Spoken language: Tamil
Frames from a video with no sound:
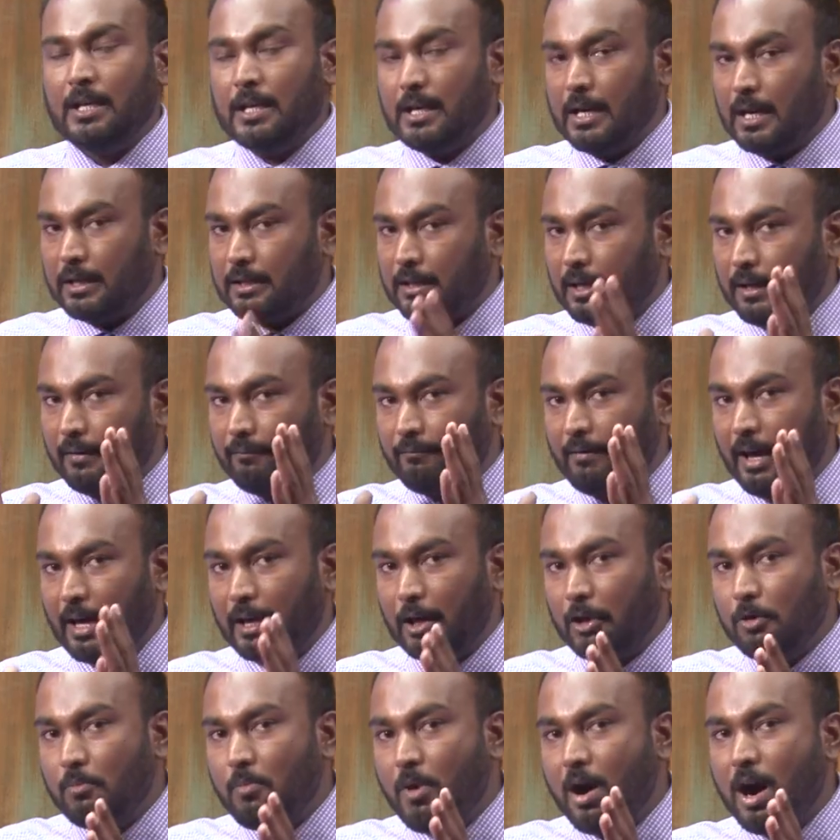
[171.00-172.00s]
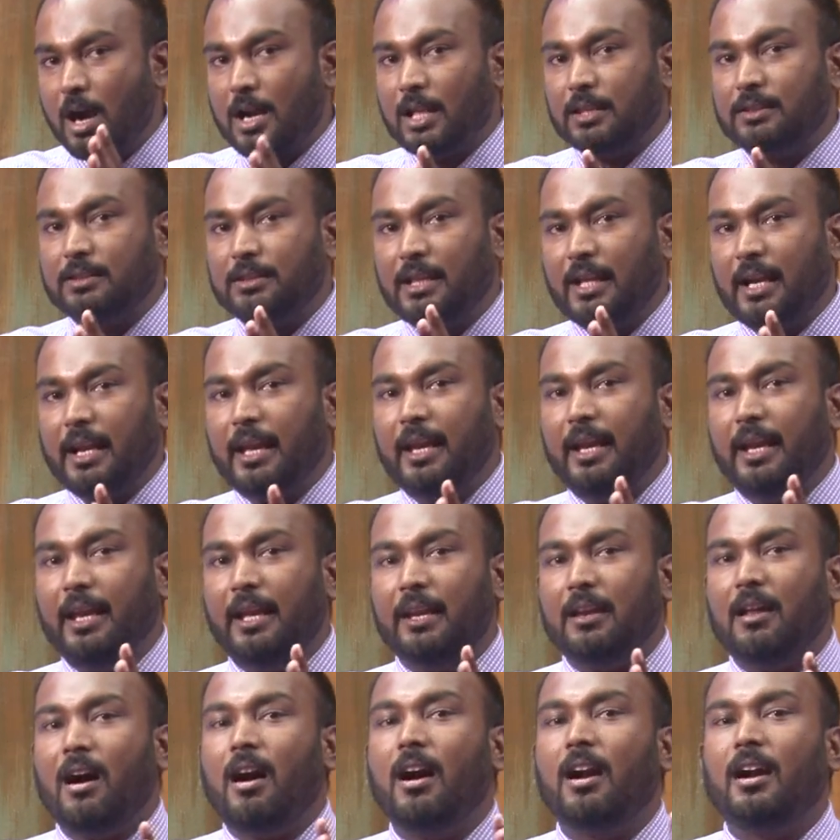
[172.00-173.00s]
அந்த வருமானத்தினை
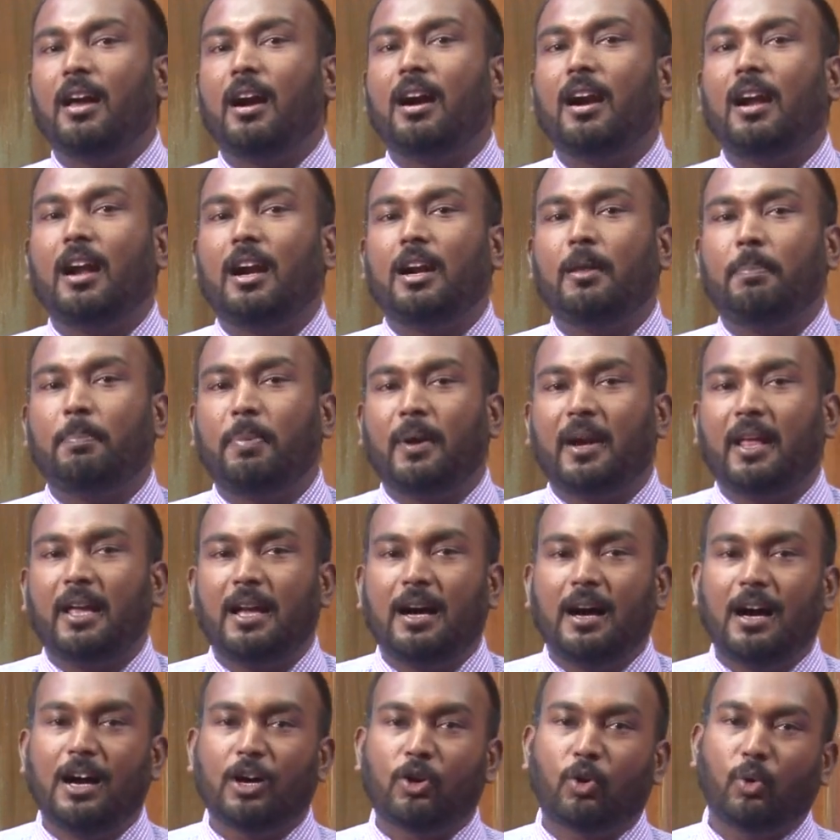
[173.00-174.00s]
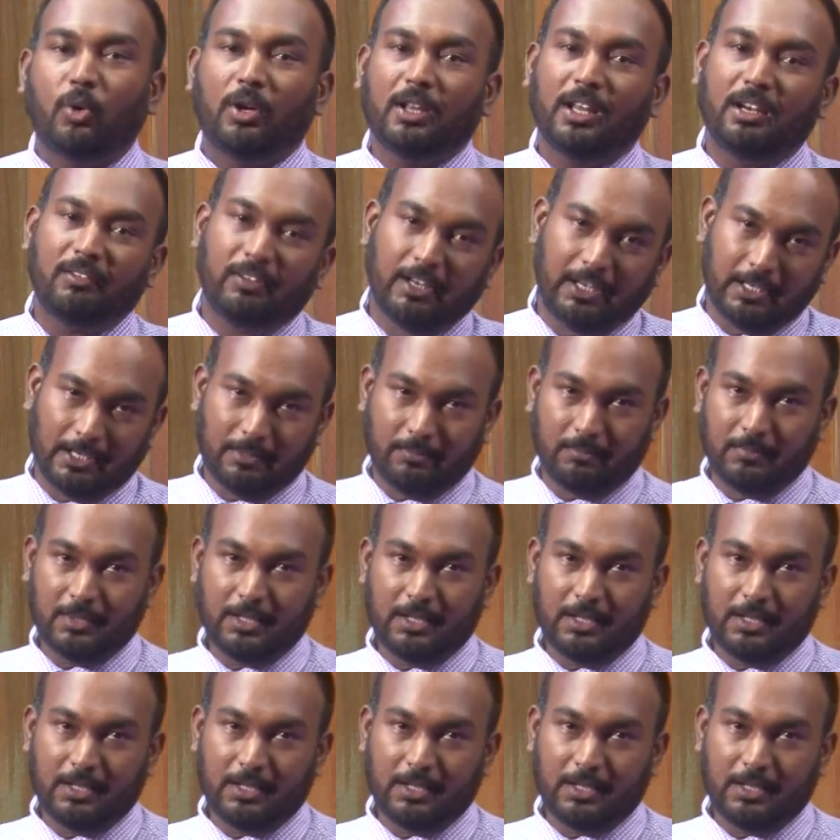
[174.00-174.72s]
நாடுகள் அடிப்படையாக கொள்ளுதல் வேண்டும்